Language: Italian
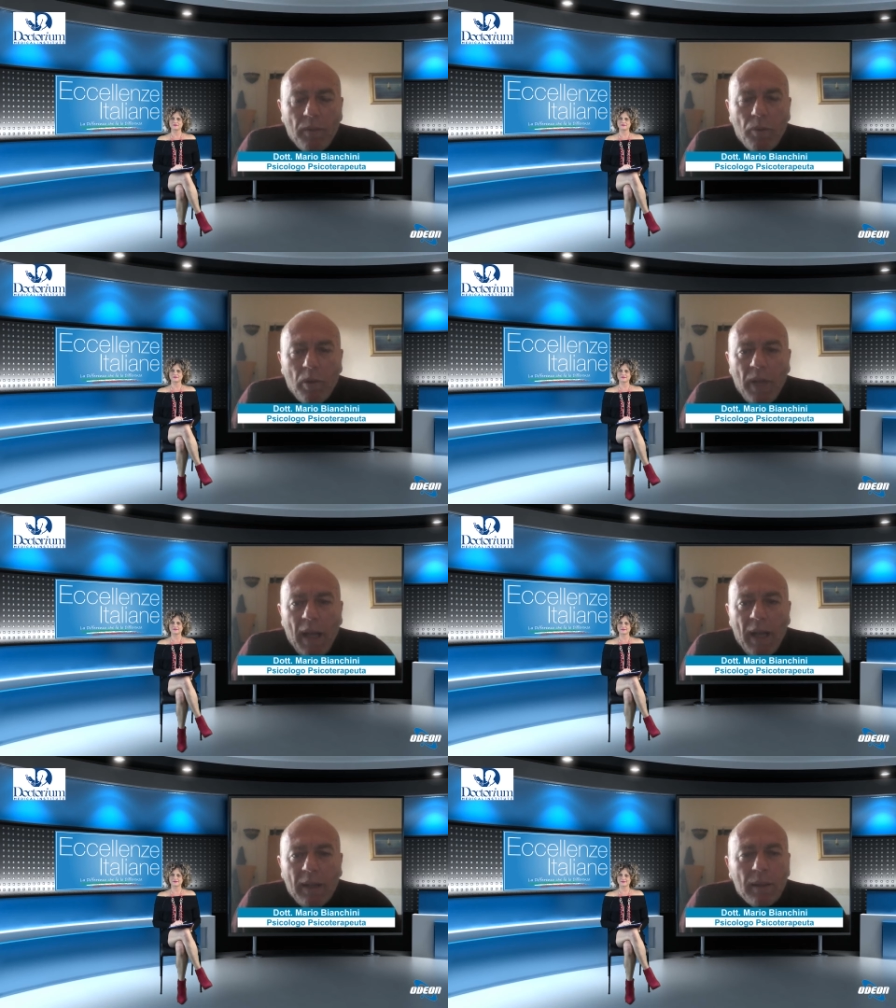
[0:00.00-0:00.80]

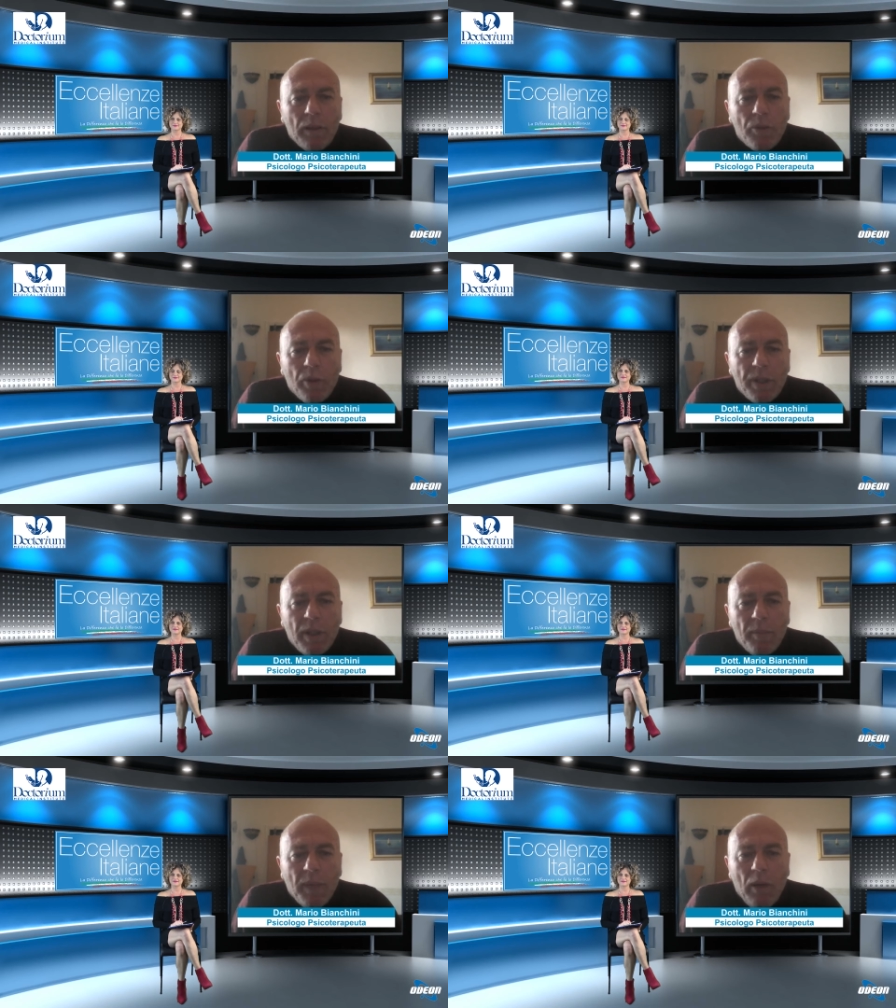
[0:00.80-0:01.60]
fuorviante, cioè
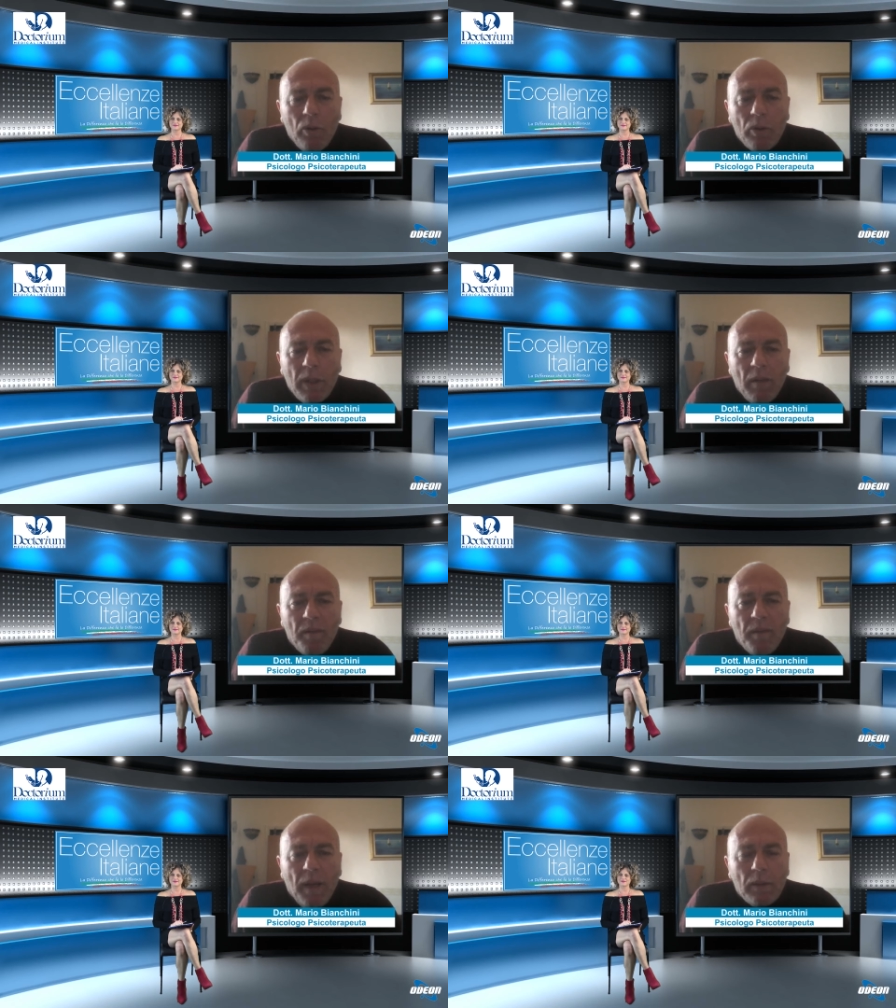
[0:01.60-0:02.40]
sembra alludere al
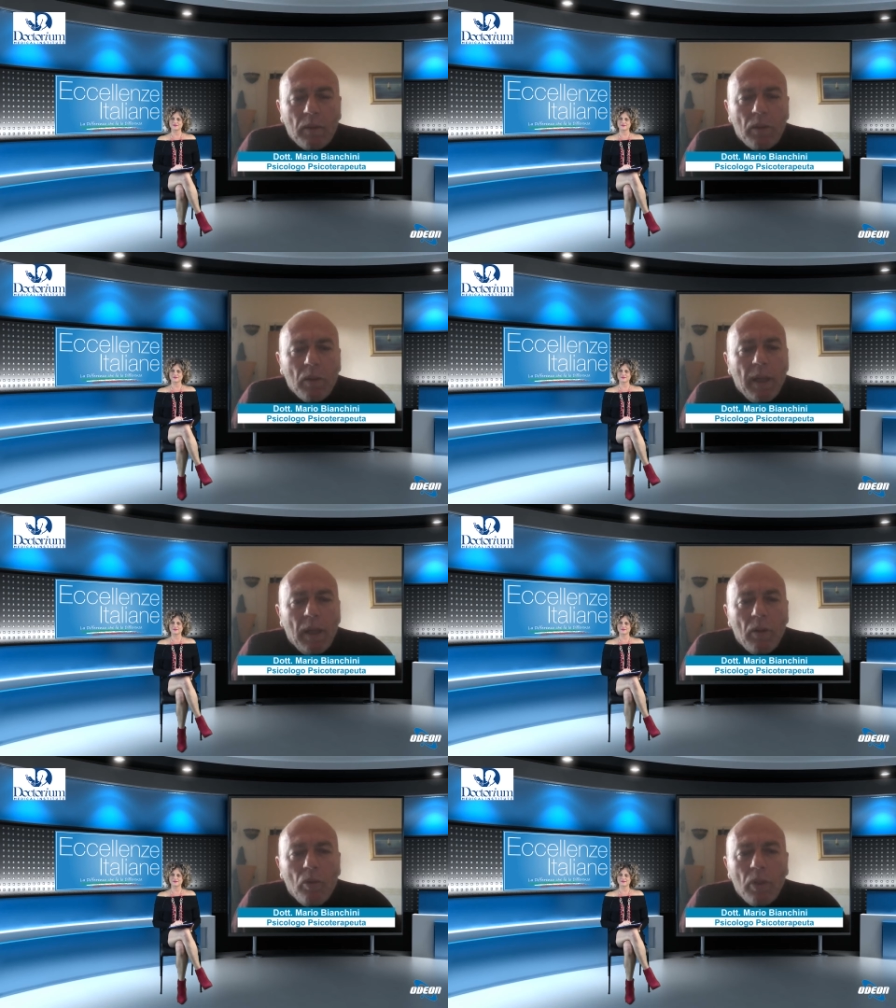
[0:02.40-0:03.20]
fatto che
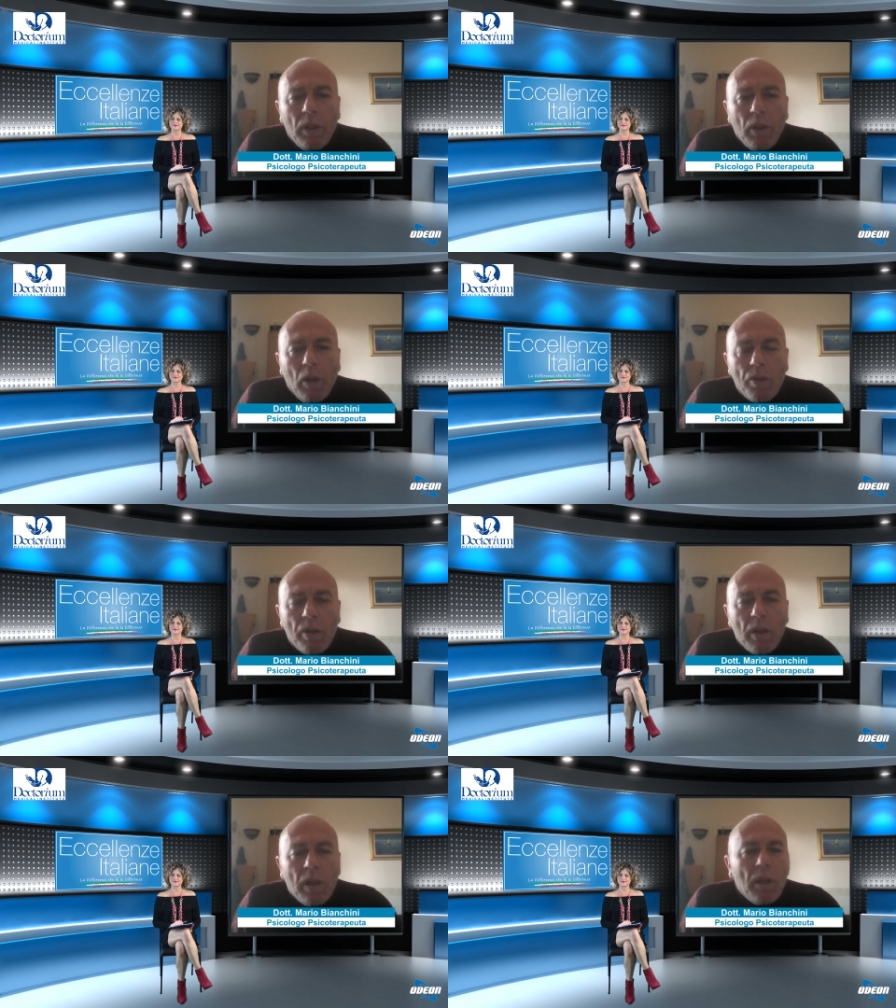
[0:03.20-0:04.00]
alcuni
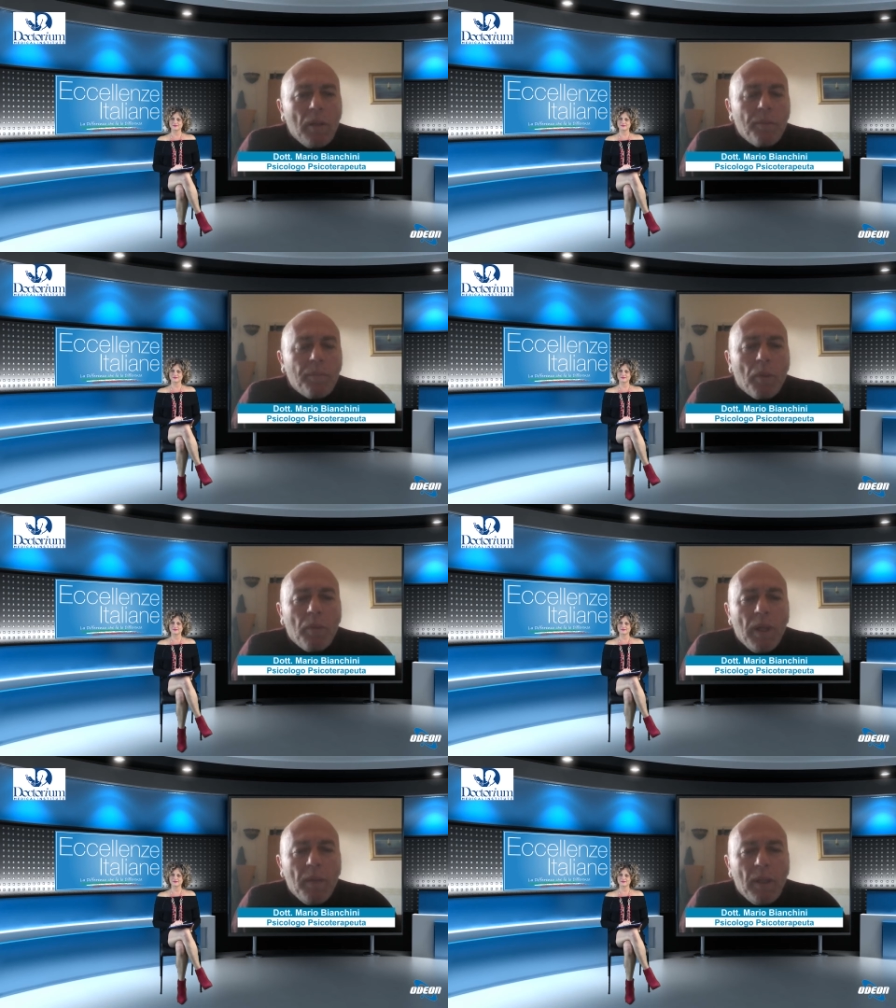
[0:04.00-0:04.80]
nostri
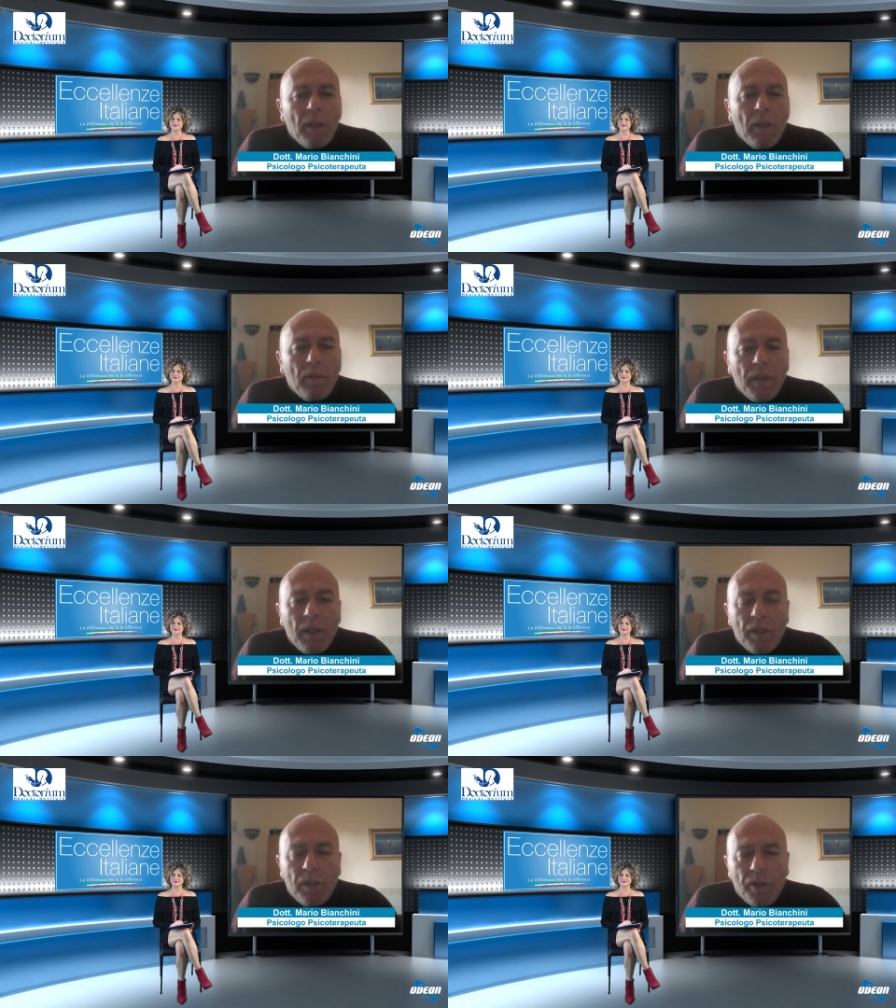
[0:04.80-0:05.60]
problemi
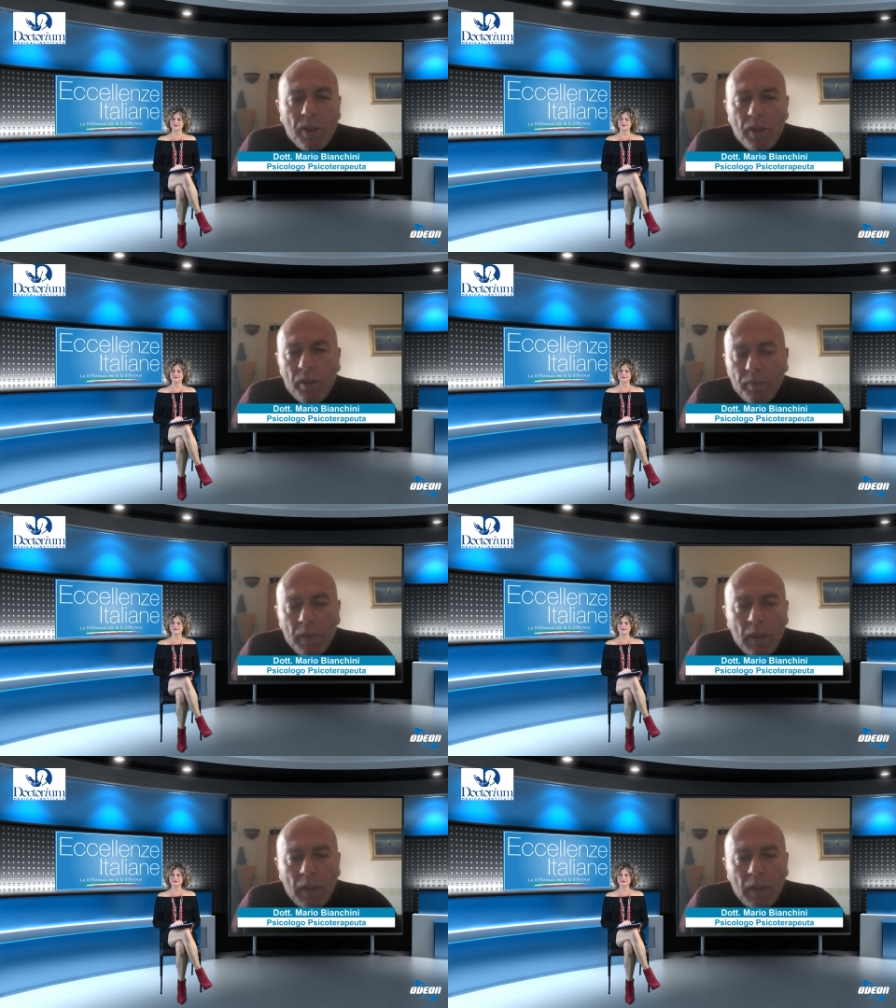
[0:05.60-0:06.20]
fisici,